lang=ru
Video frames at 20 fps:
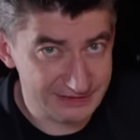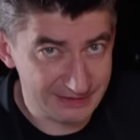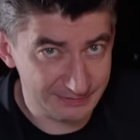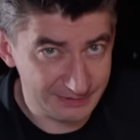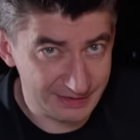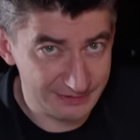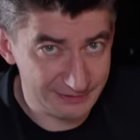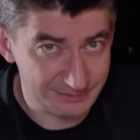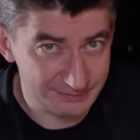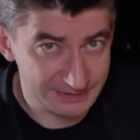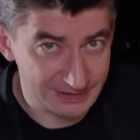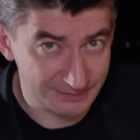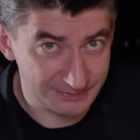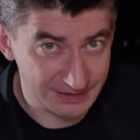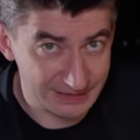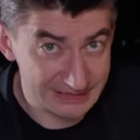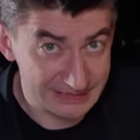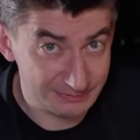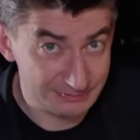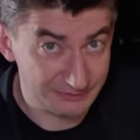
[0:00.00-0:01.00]
добавим, там
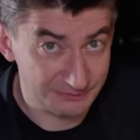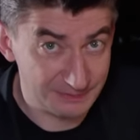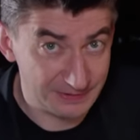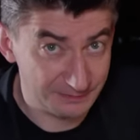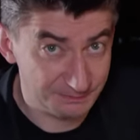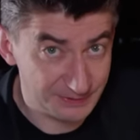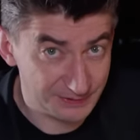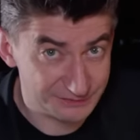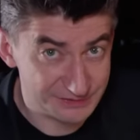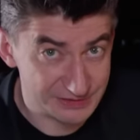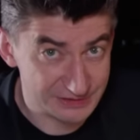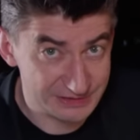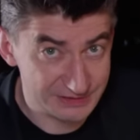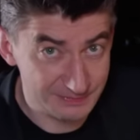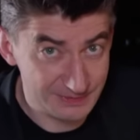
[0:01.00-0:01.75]
хотя бы в припевчик